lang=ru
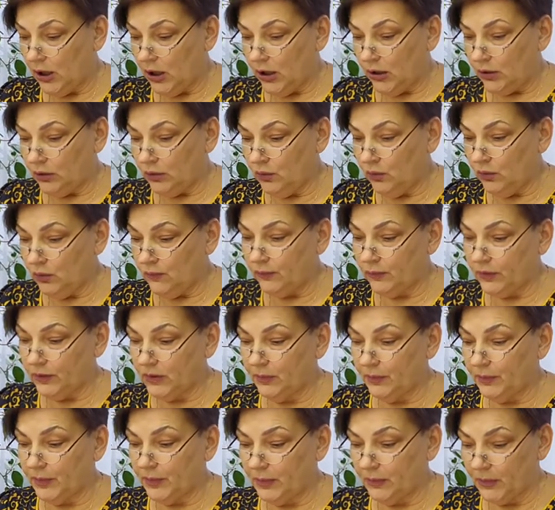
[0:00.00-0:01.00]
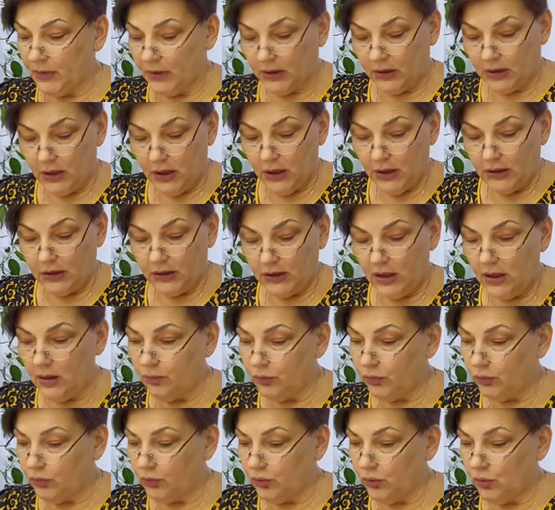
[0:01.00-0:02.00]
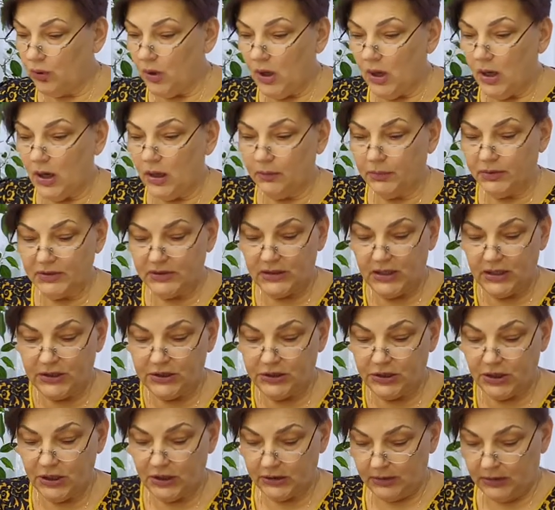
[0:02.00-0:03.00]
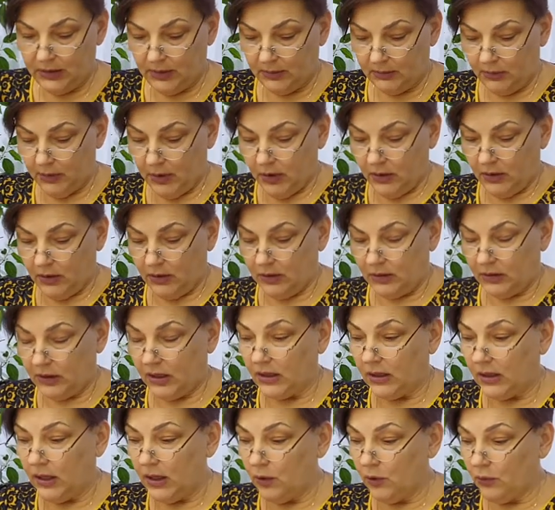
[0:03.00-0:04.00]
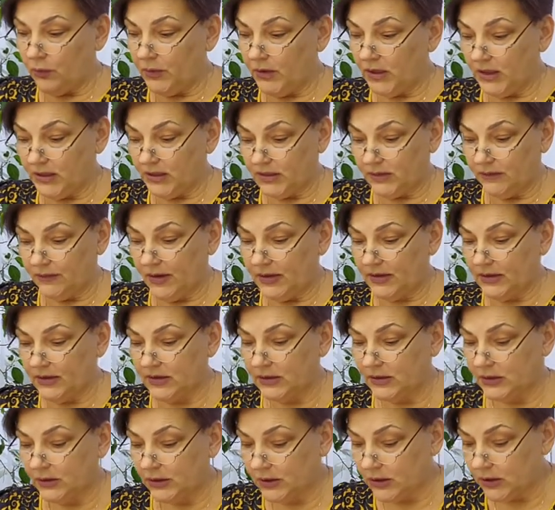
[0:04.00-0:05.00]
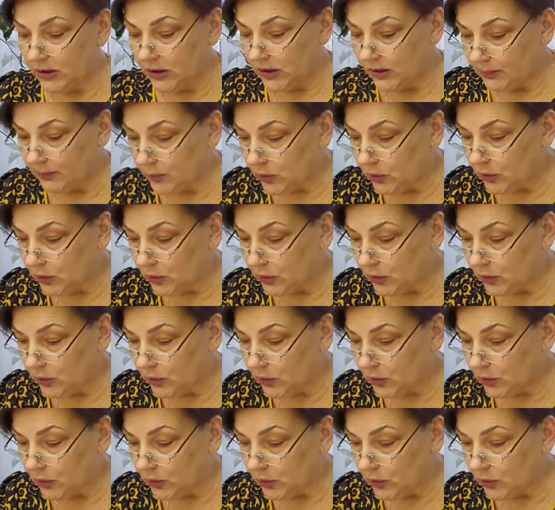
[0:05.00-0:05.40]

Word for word: Ну, вот, например, я буду обозначать там, какая у меня связь с книгами.